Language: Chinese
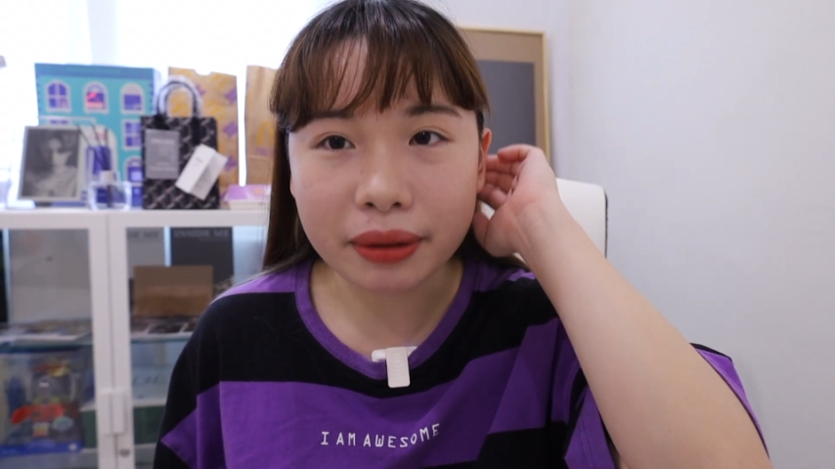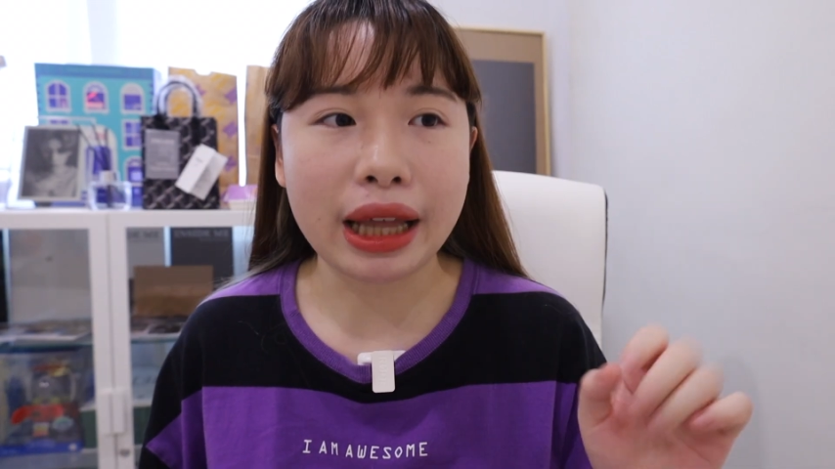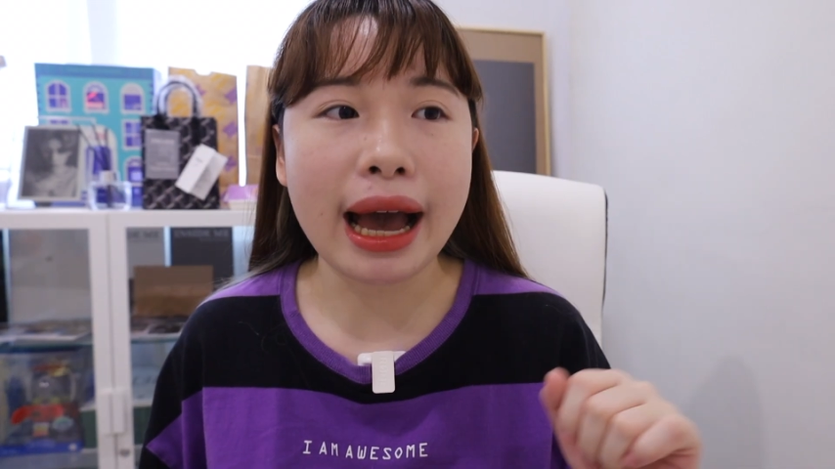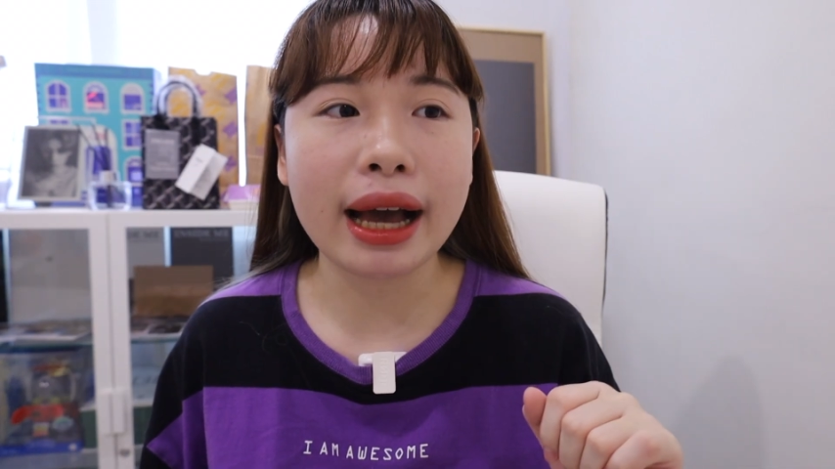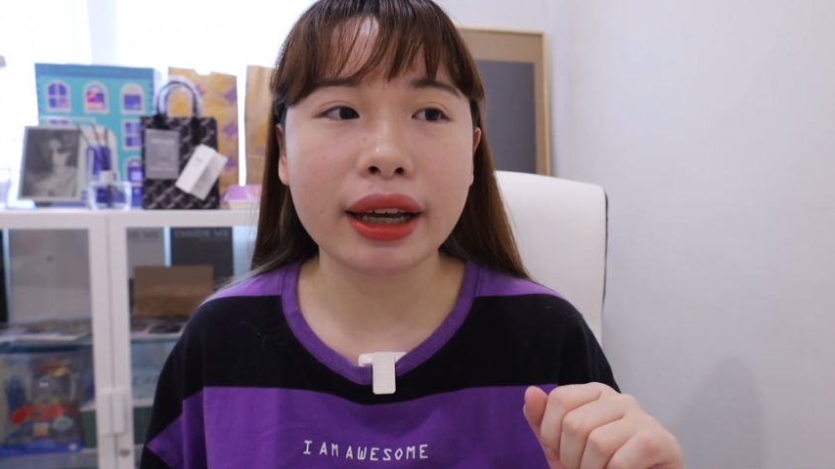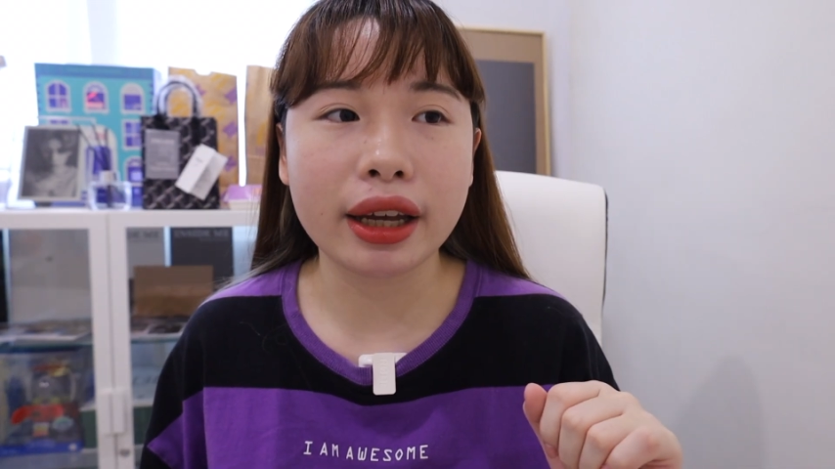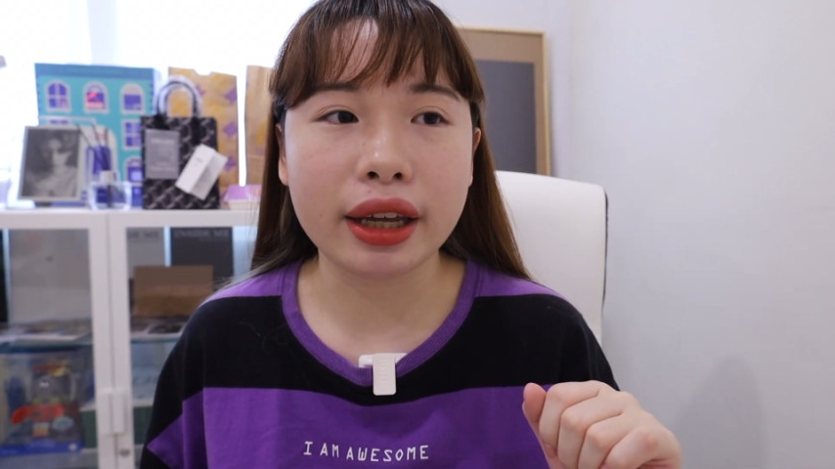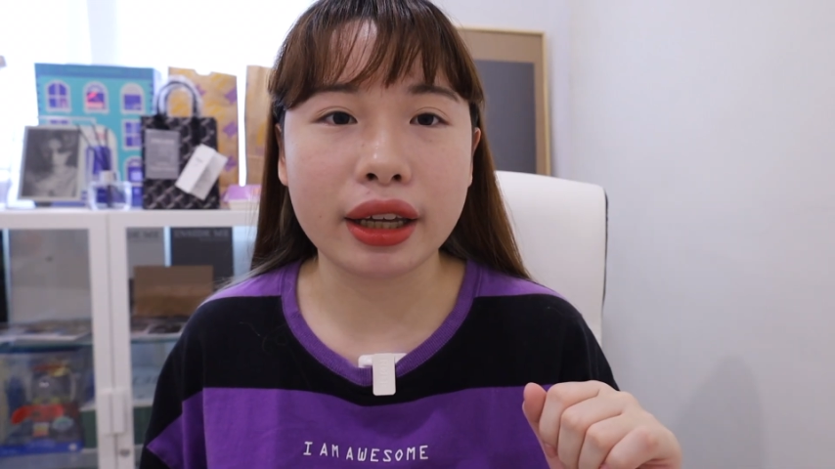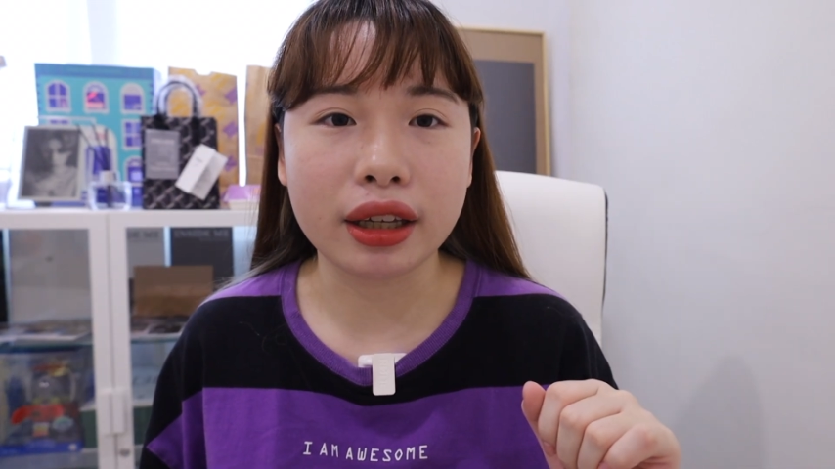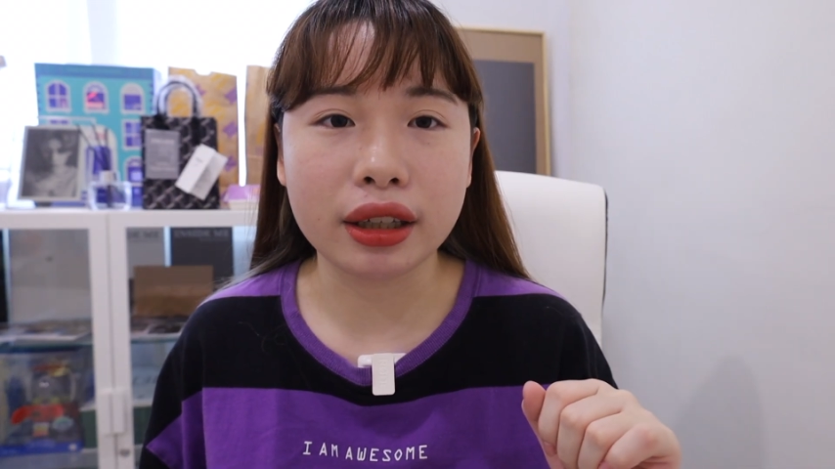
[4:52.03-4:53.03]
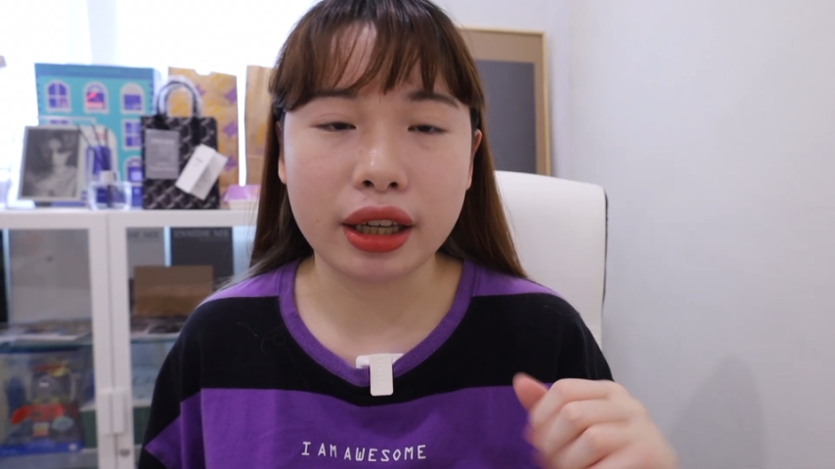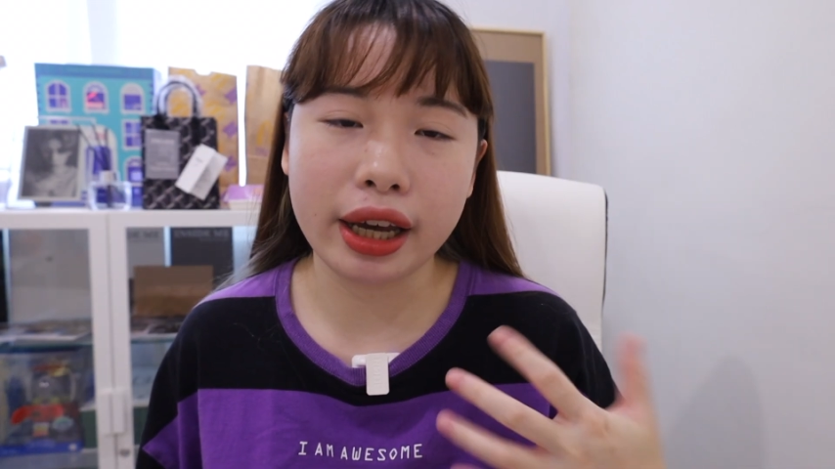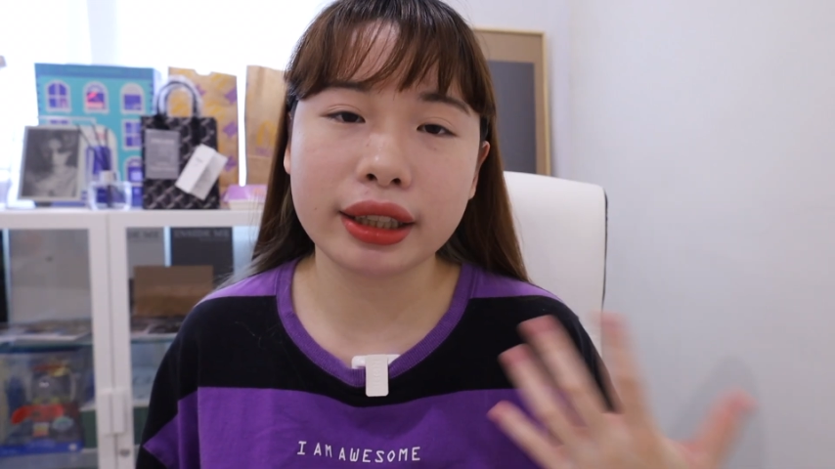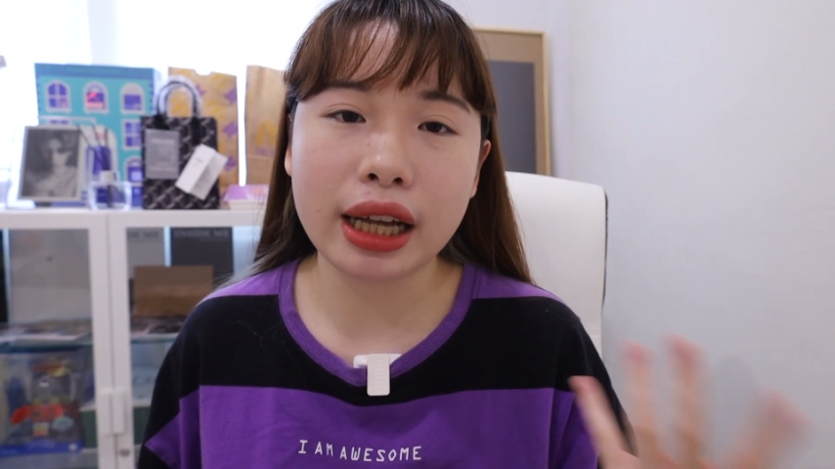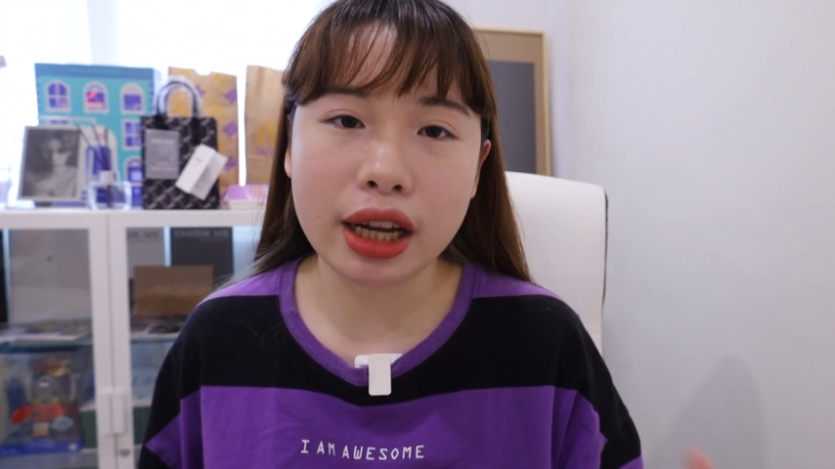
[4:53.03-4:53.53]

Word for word: 大家可以也可以在